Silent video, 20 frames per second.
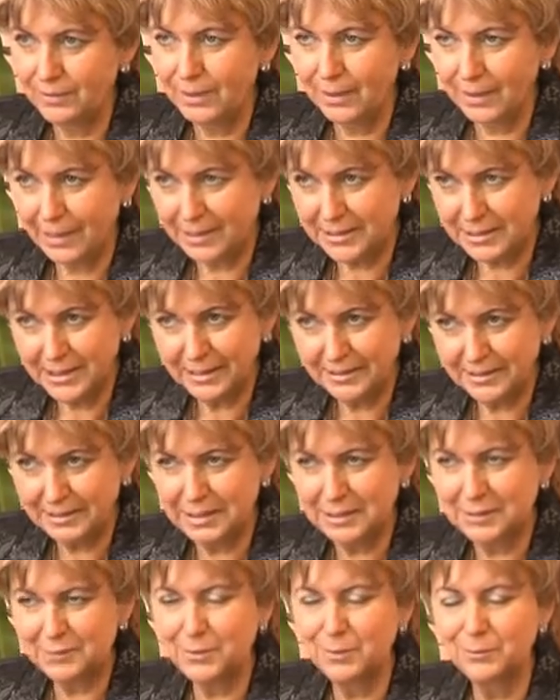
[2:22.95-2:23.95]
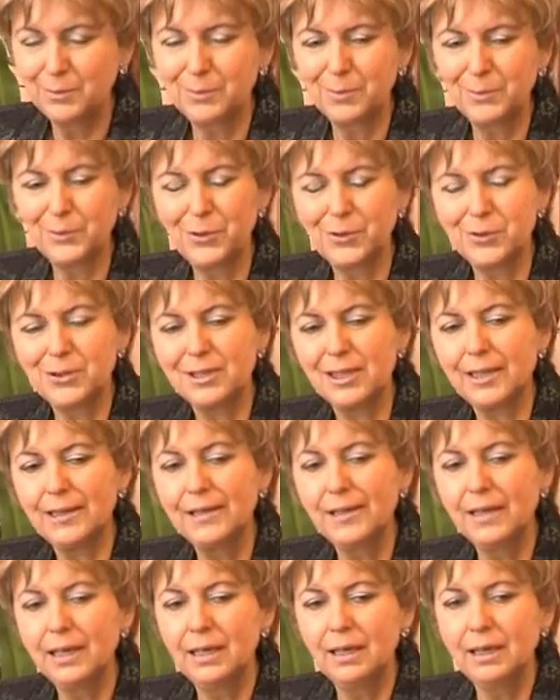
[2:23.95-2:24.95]
te karciane nazwijmy potocznie,
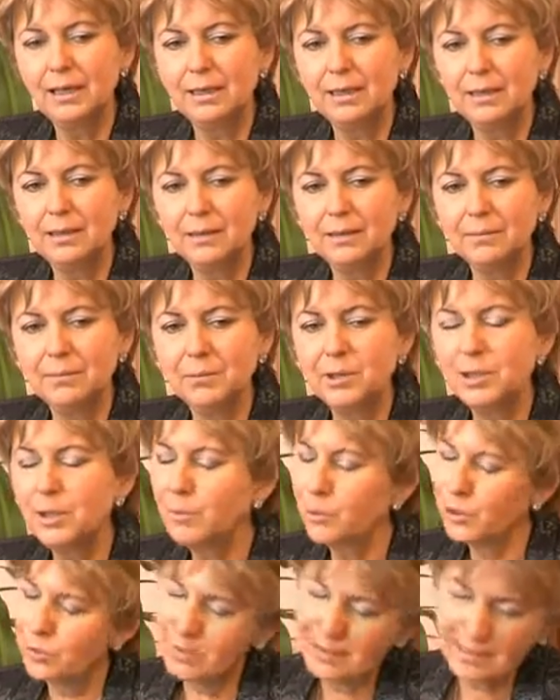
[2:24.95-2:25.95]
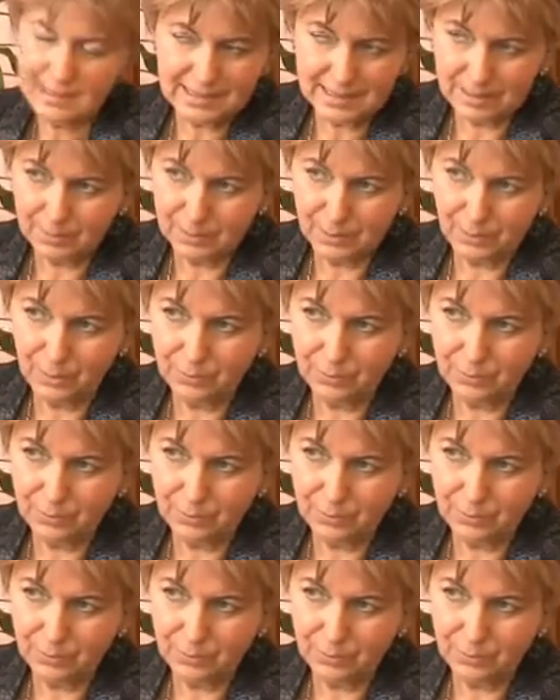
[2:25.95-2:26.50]
e, my nie możemy zastęp